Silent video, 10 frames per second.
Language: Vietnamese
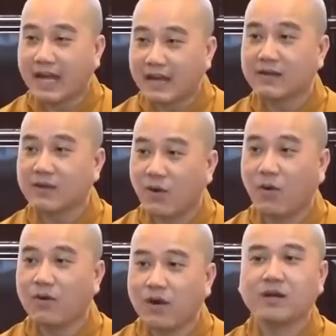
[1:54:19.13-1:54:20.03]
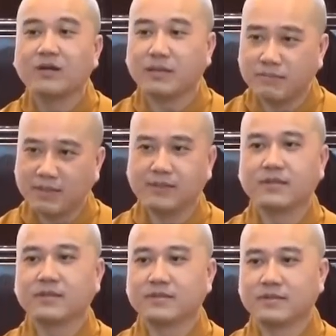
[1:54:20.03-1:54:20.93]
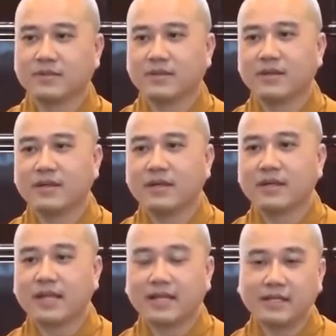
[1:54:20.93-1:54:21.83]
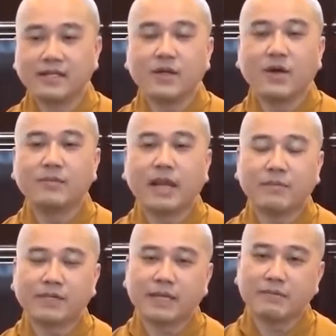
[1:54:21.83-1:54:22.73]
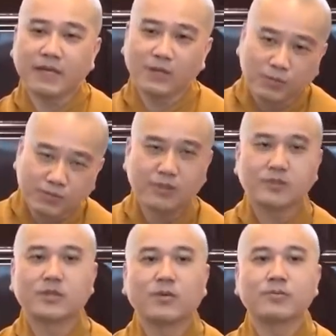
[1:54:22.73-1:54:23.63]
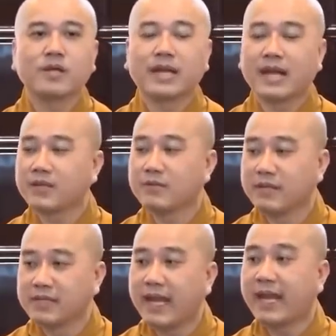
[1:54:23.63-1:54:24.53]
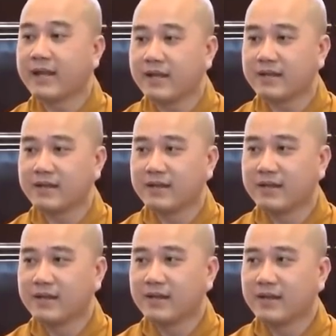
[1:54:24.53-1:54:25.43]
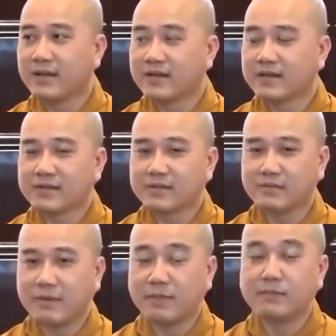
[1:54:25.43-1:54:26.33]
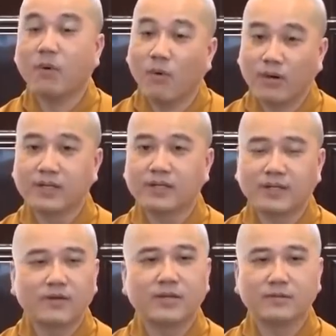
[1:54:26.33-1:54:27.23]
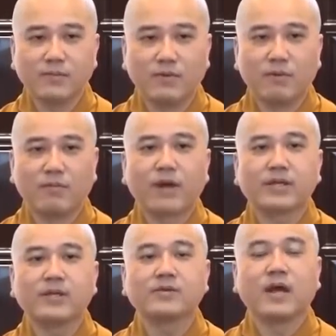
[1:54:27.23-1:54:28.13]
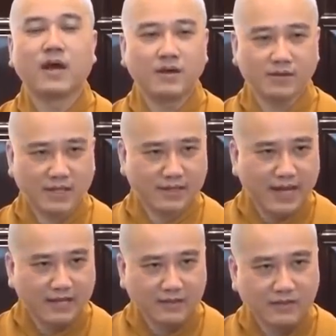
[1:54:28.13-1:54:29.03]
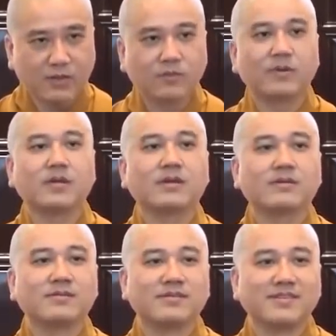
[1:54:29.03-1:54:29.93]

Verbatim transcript: còn nặng khổ hơn là mình nữa. Thành thử rồi hôm nào mà cha mẹ dục được cúc đó ra cho mình nghe đó, mà mình buồn á thì thôi đừng buồn mà quán chiếu đó, giờ ra đường chút rồi đó,